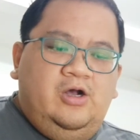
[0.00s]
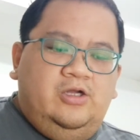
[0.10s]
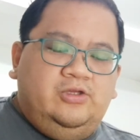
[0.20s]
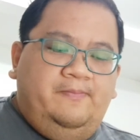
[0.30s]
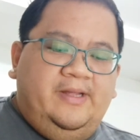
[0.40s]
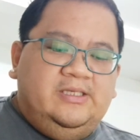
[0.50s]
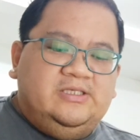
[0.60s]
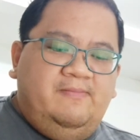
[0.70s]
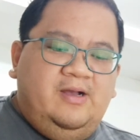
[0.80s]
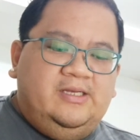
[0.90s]
o to para
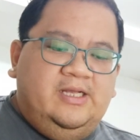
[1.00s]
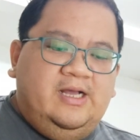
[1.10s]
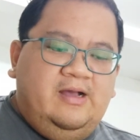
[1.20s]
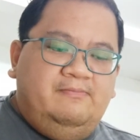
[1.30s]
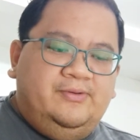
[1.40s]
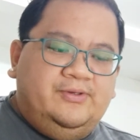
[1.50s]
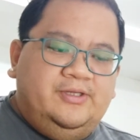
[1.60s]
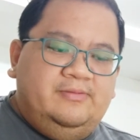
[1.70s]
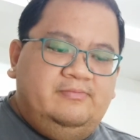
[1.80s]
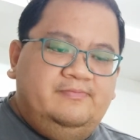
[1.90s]
sa mga
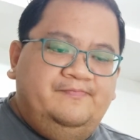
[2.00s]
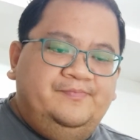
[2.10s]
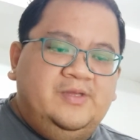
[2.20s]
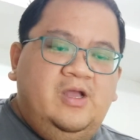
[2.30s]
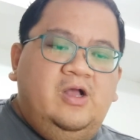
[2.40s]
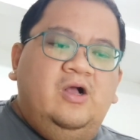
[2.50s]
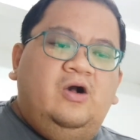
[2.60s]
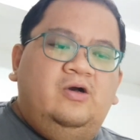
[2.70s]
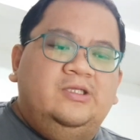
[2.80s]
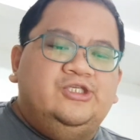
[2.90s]
nag-abroad.
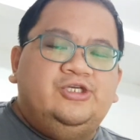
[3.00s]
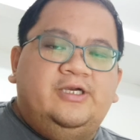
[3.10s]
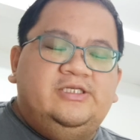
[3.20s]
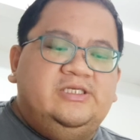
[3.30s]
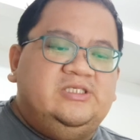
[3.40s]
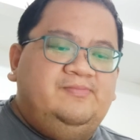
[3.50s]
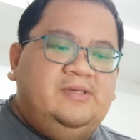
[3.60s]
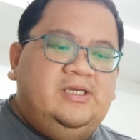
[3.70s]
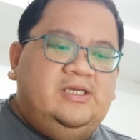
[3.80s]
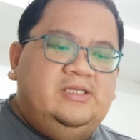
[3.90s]
All charges
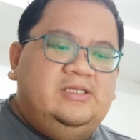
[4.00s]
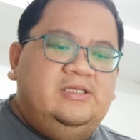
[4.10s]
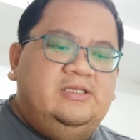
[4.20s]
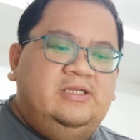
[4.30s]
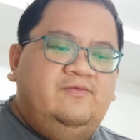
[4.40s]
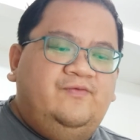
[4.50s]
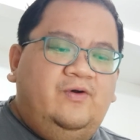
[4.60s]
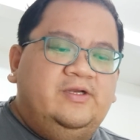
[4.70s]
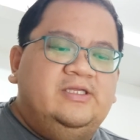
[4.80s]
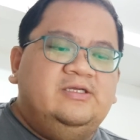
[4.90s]
made in
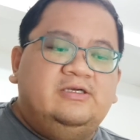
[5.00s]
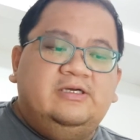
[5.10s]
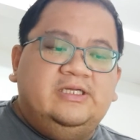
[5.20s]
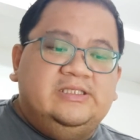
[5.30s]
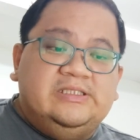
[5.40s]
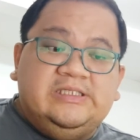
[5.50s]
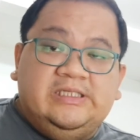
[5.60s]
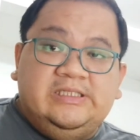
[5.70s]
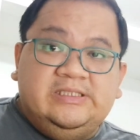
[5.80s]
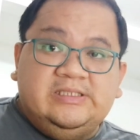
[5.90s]
foreign
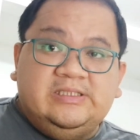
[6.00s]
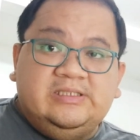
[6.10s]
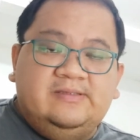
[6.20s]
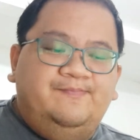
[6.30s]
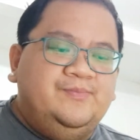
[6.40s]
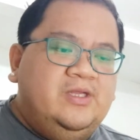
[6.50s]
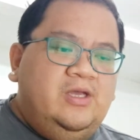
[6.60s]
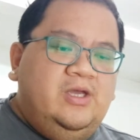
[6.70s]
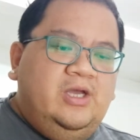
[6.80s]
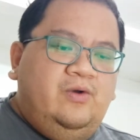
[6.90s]
currencies,
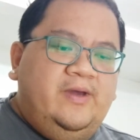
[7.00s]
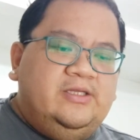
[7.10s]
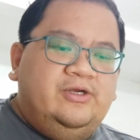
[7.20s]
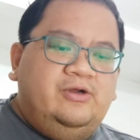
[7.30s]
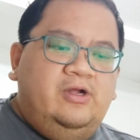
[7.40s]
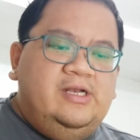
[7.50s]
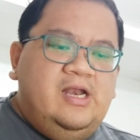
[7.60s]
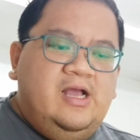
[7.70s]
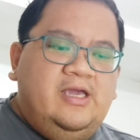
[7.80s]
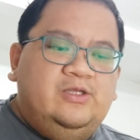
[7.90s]
whether
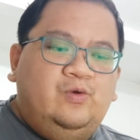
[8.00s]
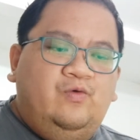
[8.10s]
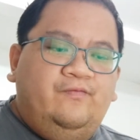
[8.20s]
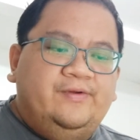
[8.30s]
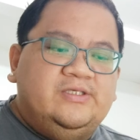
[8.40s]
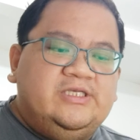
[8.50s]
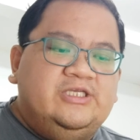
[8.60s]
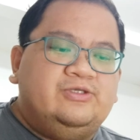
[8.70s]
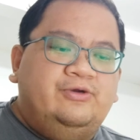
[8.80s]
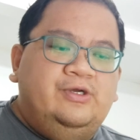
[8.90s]
online,
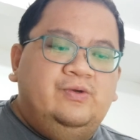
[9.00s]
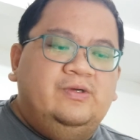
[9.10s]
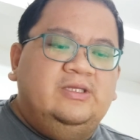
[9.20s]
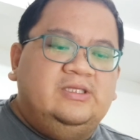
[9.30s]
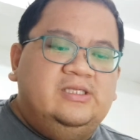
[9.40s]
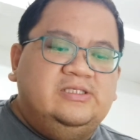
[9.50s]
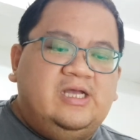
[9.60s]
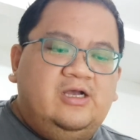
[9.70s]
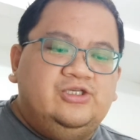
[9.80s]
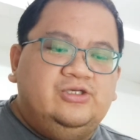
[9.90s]
overseas, or local
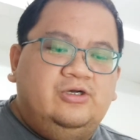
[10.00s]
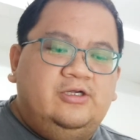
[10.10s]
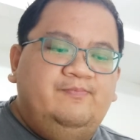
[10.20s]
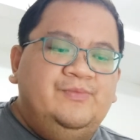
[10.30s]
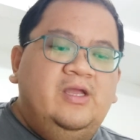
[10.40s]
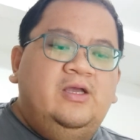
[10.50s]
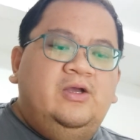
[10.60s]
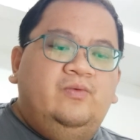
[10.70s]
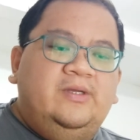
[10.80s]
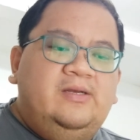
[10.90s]
transaction,
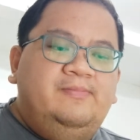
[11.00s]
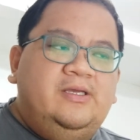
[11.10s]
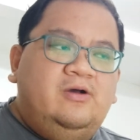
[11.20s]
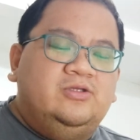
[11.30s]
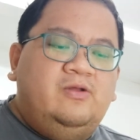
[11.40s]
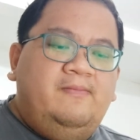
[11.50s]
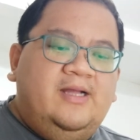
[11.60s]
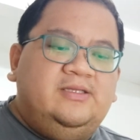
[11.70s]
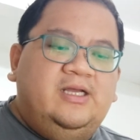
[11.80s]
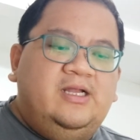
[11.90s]
will be
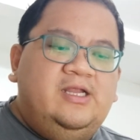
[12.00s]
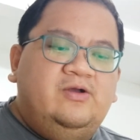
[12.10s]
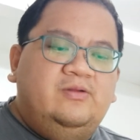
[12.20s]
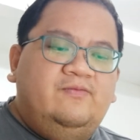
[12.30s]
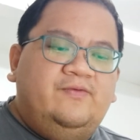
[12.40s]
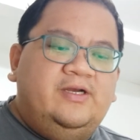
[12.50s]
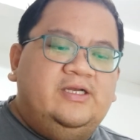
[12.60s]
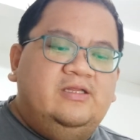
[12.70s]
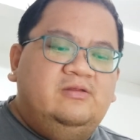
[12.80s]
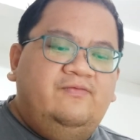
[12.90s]
automatically
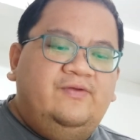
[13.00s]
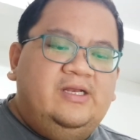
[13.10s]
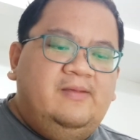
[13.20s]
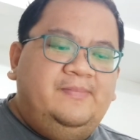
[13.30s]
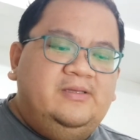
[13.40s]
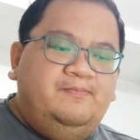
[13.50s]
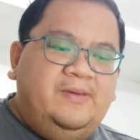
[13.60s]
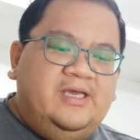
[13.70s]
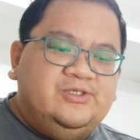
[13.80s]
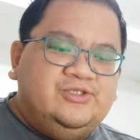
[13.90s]
converted to Philippine
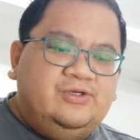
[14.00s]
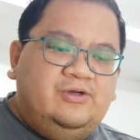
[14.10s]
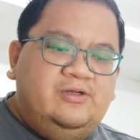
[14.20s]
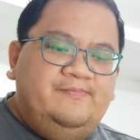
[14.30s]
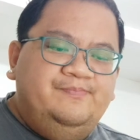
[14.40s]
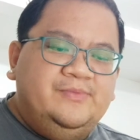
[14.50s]
peso